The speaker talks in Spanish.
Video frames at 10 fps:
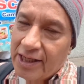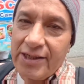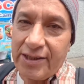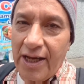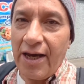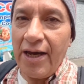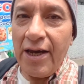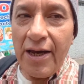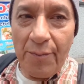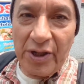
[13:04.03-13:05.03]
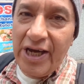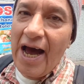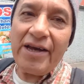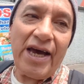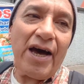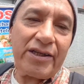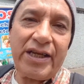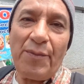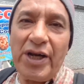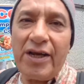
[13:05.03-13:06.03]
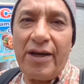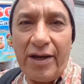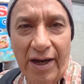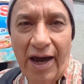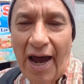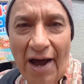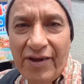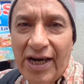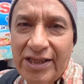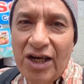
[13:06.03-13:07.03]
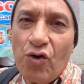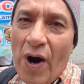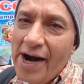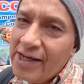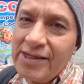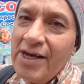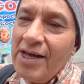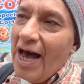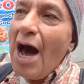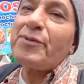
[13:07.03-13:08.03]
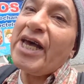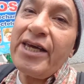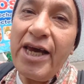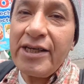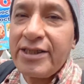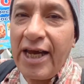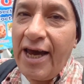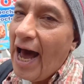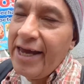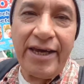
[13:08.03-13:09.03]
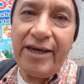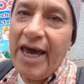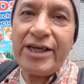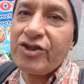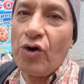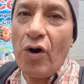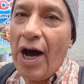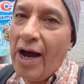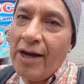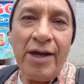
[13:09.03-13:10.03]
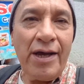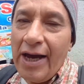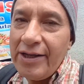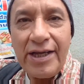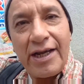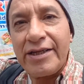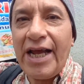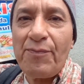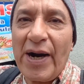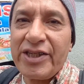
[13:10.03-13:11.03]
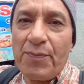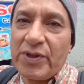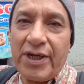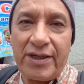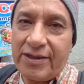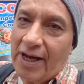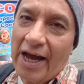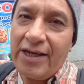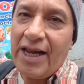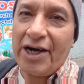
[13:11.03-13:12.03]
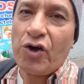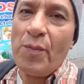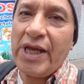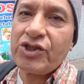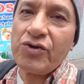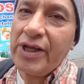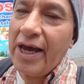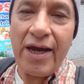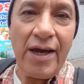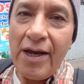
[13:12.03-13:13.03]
así, este, pues ya, ya también eh, eh, andan así en lugares. Ah, pues ahí este, hay esto. Ah, en tal parte, pues hay la recomendación de,